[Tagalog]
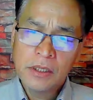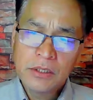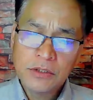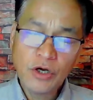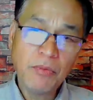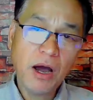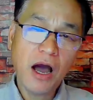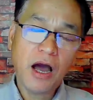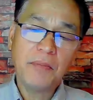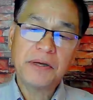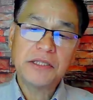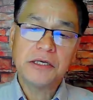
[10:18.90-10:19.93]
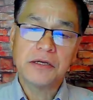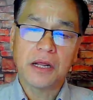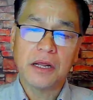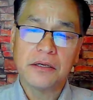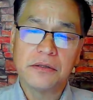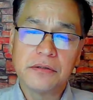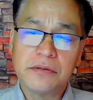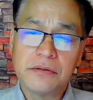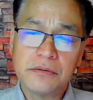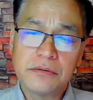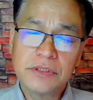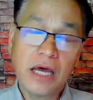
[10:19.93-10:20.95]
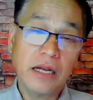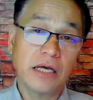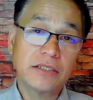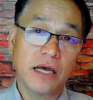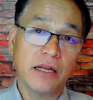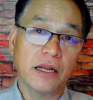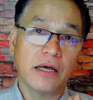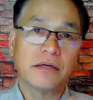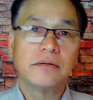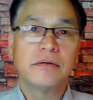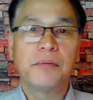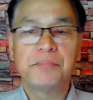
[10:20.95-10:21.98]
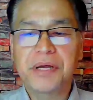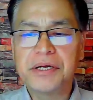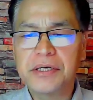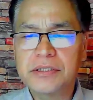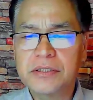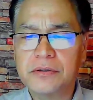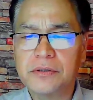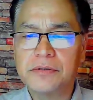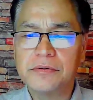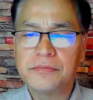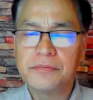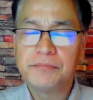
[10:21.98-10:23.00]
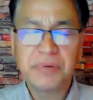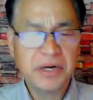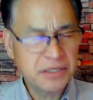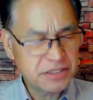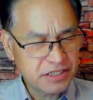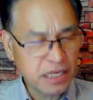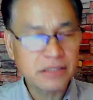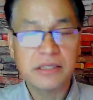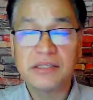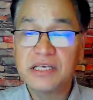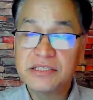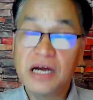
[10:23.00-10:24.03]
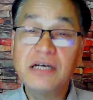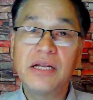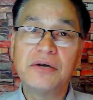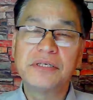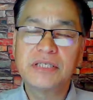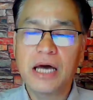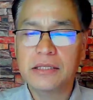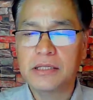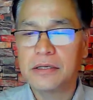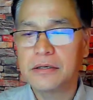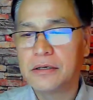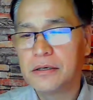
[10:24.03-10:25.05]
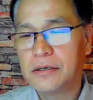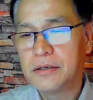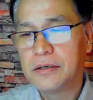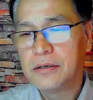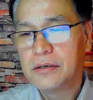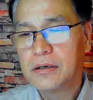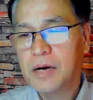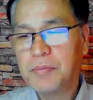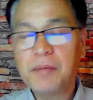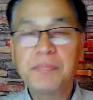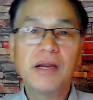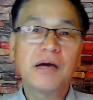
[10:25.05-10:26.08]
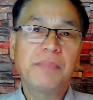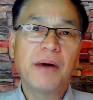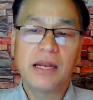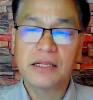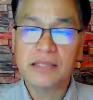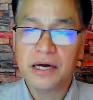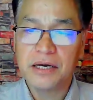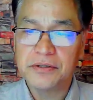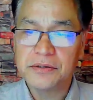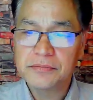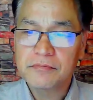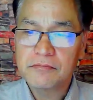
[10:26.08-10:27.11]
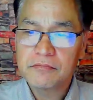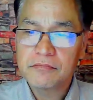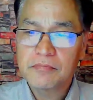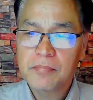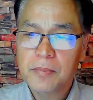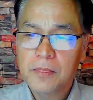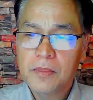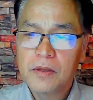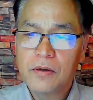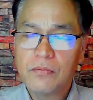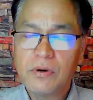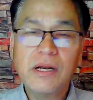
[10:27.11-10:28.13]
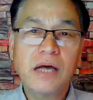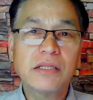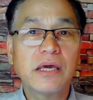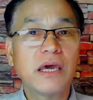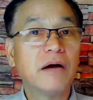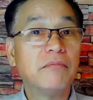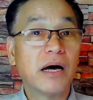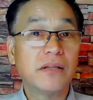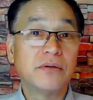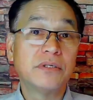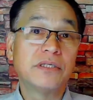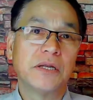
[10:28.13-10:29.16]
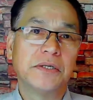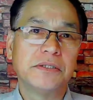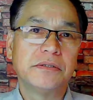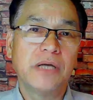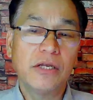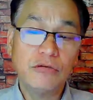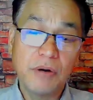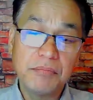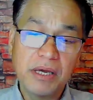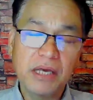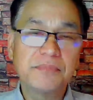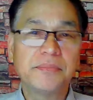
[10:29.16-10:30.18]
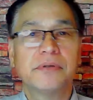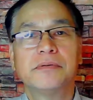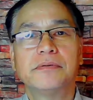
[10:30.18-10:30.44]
So mga kapatiran, sana, sana, ang prayers ko, prayers natin, desire ni Lord sa atin. Kapag pinagpala tayo, huwag nating i-abandon si Lord. Ito mabigat po.